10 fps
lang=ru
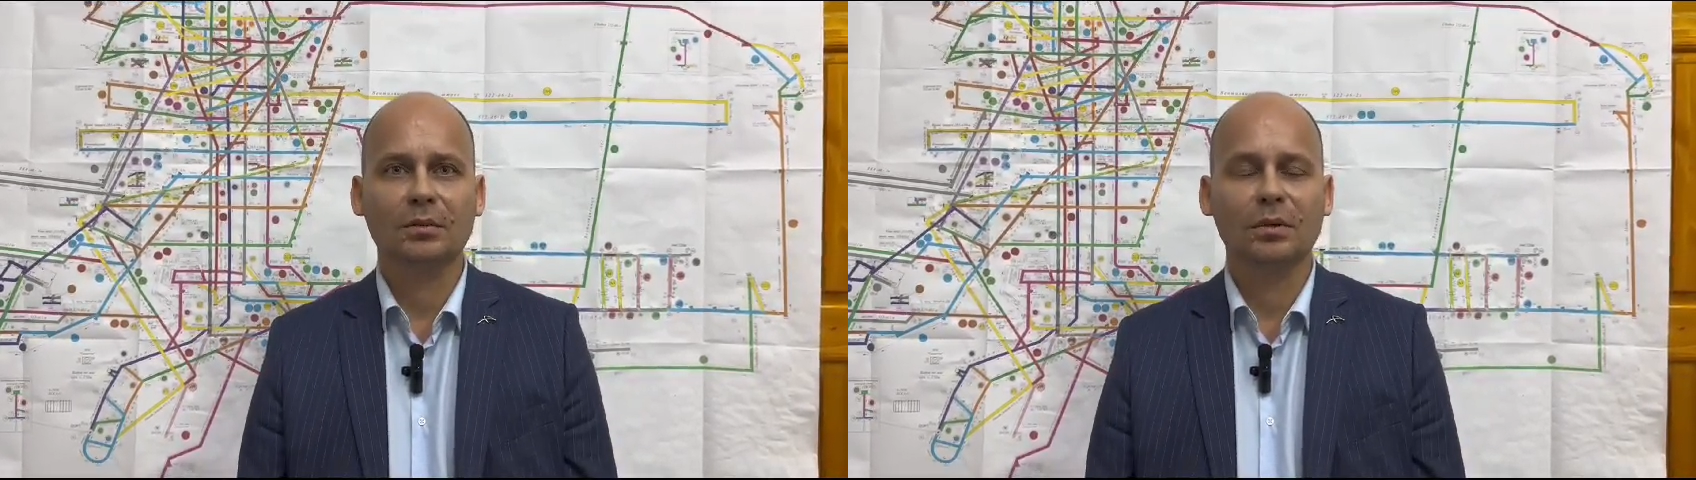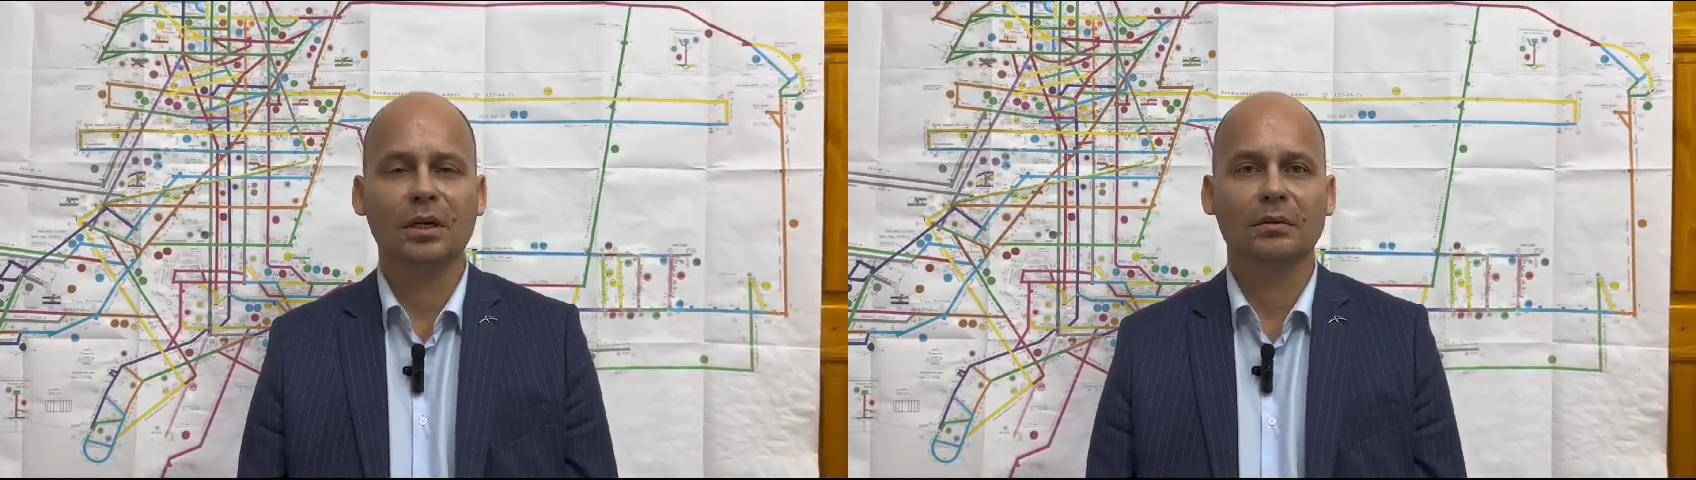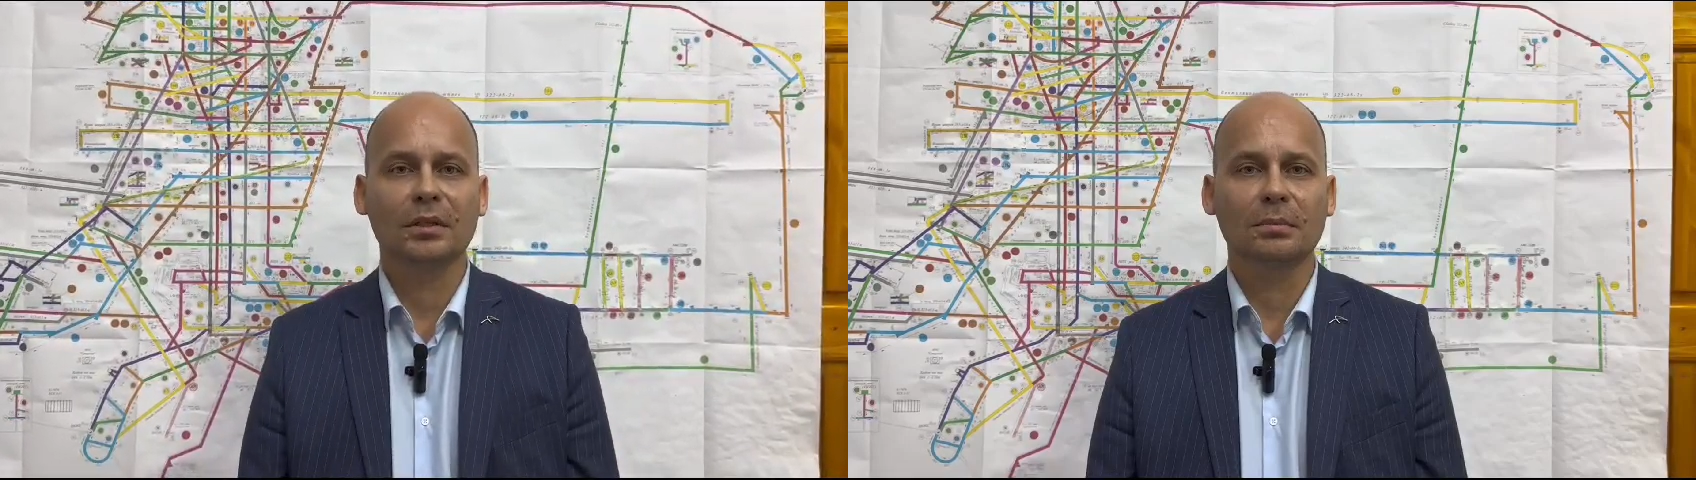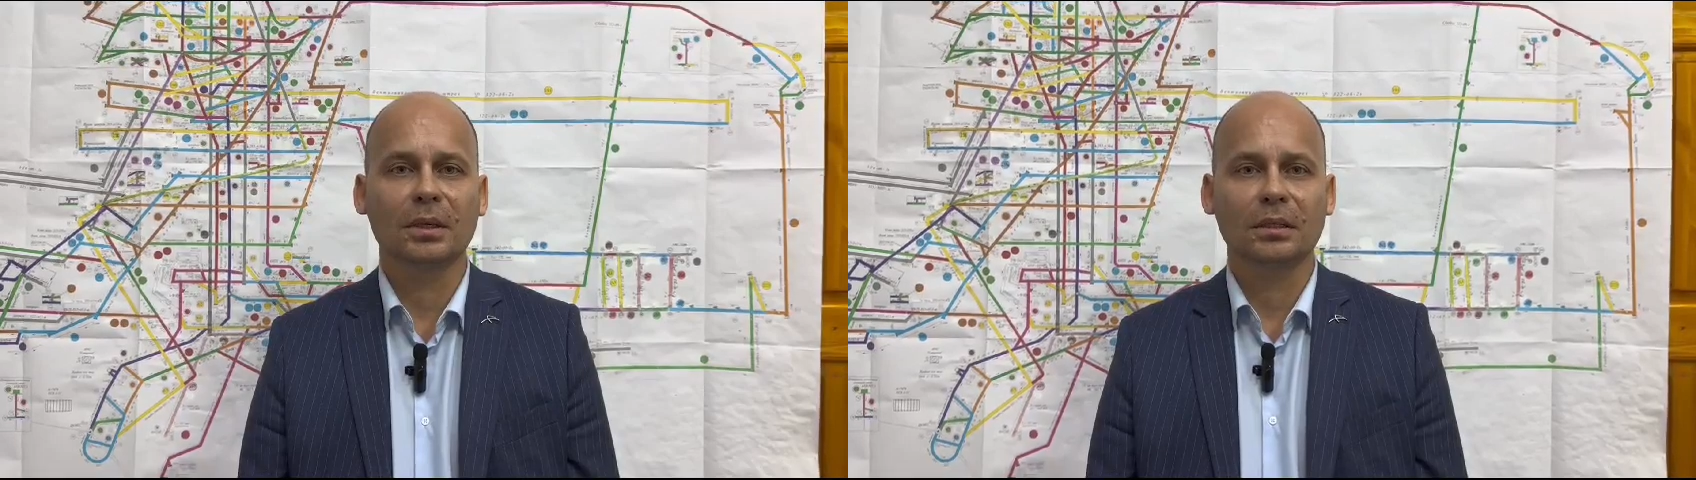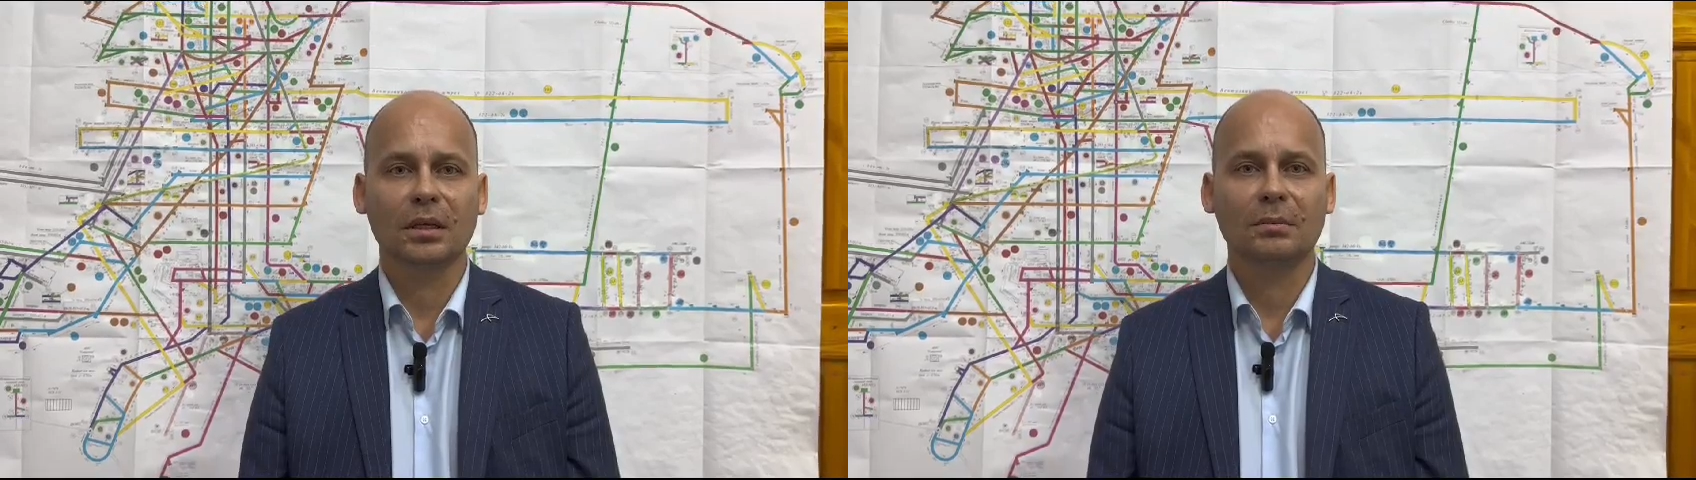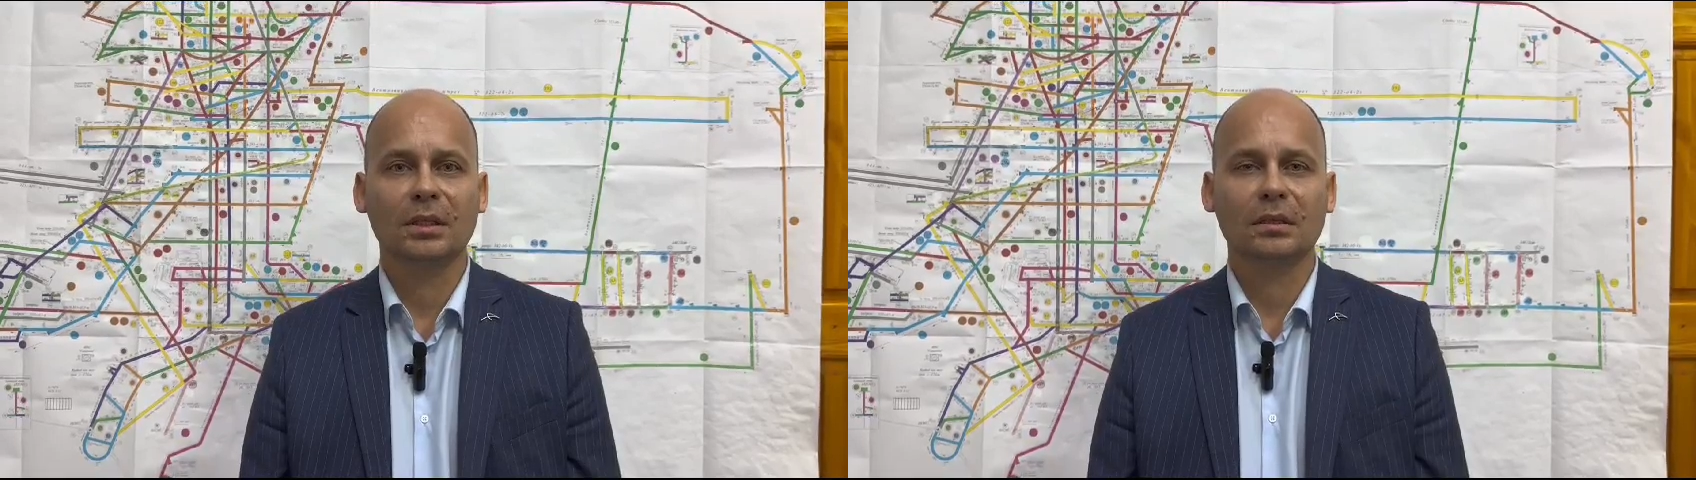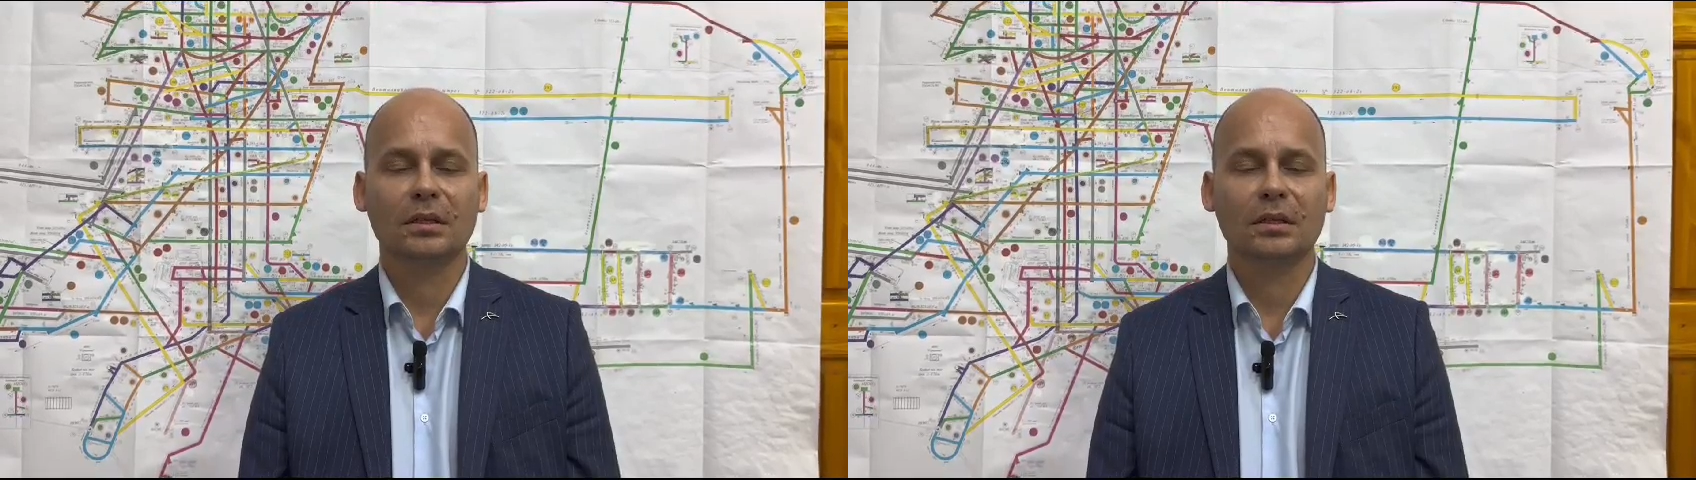угольного департамента